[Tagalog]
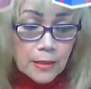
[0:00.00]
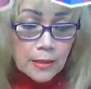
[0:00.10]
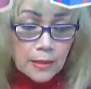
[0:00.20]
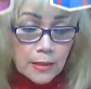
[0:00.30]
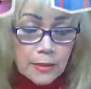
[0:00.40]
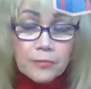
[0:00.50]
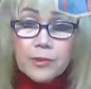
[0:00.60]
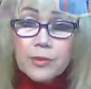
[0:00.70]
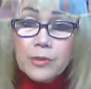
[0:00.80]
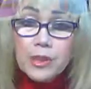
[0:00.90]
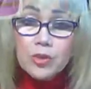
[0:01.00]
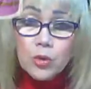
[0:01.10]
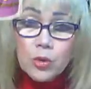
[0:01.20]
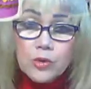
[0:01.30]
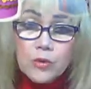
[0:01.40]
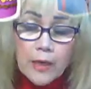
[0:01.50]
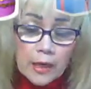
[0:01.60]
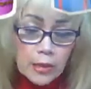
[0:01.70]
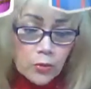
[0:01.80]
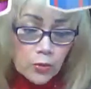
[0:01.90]
si Frederick George
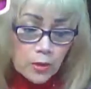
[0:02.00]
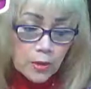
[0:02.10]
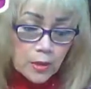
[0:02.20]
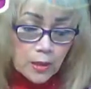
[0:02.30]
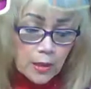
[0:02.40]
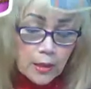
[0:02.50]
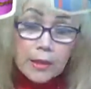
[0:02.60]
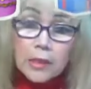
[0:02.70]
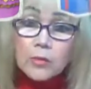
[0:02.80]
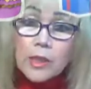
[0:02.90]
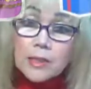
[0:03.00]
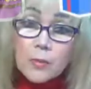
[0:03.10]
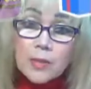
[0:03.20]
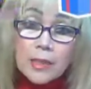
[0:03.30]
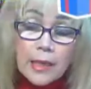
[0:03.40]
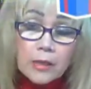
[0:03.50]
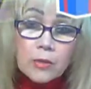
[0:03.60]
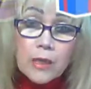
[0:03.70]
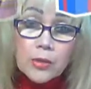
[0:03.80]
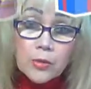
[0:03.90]
Ryerson. Ito guys, mabasahin ko
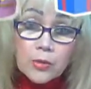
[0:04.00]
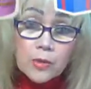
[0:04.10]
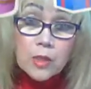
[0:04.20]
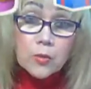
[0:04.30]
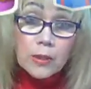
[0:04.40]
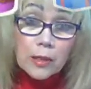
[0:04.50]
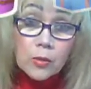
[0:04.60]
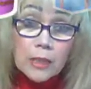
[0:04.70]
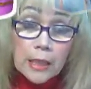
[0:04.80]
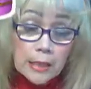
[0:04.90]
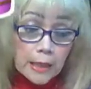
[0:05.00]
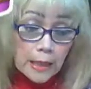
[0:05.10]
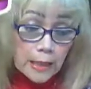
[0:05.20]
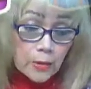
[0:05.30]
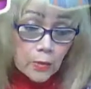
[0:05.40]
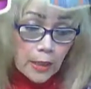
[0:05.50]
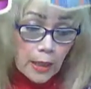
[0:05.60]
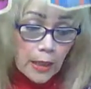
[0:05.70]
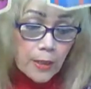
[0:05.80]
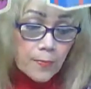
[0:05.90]
lang yung sinulat ko sa kanya guys,
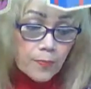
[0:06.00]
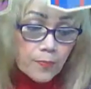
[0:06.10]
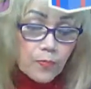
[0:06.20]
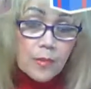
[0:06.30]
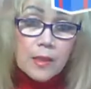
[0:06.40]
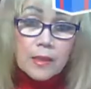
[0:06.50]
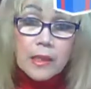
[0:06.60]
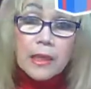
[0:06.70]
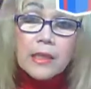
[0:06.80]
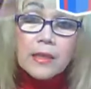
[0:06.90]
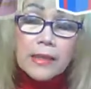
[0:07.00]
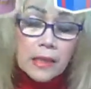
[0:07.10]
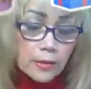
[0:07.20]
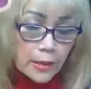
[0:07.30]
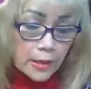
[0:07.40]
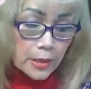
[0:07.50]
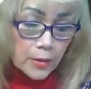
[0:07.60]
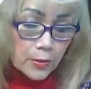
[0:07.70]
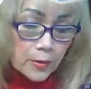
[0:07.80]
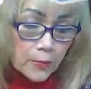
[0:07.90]
okay? Darling Rick
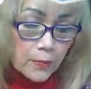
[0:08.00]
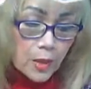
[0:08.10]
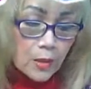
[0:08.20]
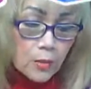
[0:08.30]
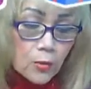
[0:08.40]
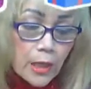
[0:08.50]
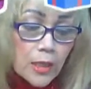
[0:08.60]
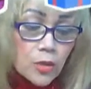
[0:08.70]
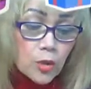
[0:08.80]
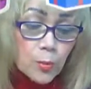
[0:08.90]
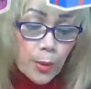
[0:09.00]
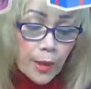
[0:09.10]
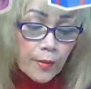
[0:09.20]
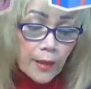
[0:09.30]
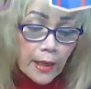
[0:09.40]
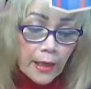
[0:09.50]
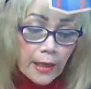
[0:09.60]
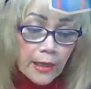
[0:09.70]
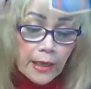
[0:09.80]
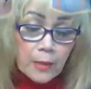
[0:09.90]
Ryerson, today is your birthday
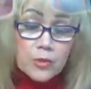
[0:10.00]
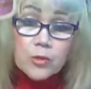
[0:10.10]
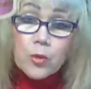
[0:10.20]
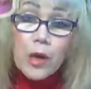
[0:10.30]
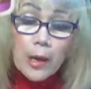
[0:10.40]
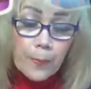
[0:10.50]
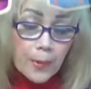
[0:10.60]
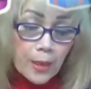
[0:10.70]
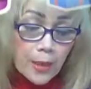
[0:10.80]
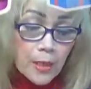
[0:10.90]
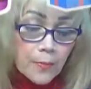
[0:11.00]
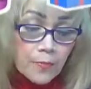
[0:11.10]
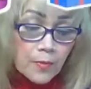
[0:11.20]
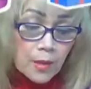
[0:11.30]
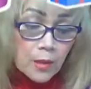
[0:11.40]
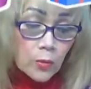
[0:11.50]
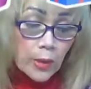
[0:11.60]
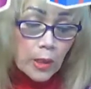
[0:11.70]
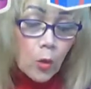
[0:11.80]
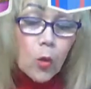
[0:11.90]
and I am so happy that
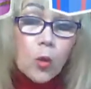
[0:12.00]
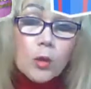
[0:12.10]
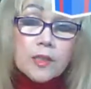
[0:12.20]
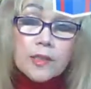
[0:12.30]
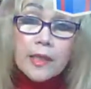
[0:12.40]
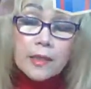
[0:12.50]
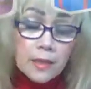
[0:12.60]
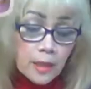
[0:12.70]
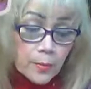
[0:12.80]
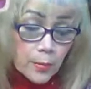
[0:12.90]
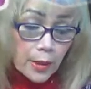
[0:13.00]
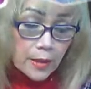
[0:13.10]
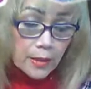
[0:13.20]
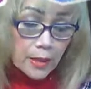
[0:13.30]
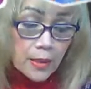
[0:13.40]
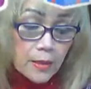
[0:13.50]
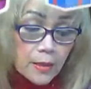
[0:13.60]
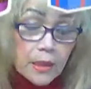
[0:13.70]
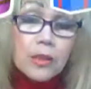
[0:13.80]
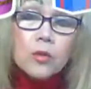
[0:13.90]
we're all still celebrating
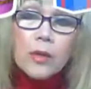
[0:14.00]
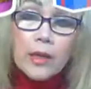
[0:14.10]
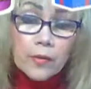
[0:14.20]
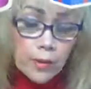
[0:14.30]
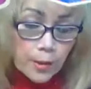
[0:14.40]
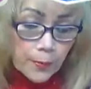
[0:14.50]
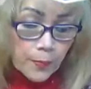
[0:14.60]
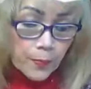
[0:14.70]
it together.